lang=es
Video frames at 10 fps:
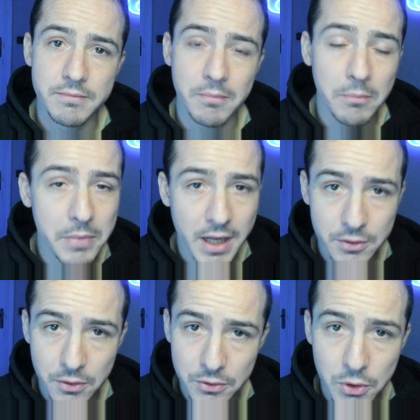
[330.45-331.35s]

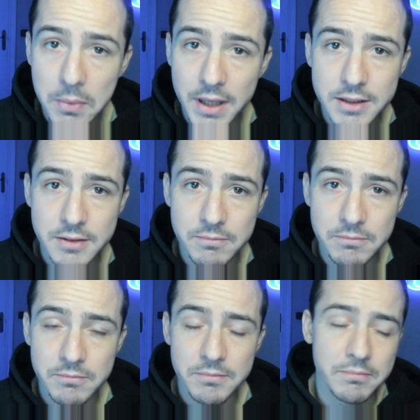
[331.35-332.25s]
Brandon Thomas,
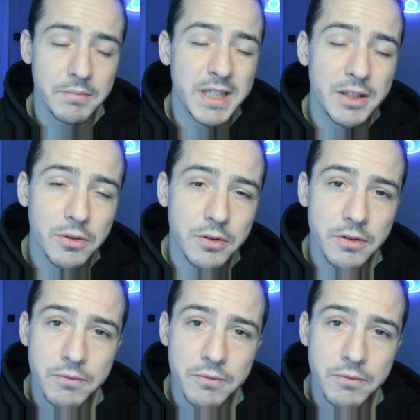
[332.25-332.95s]
mítico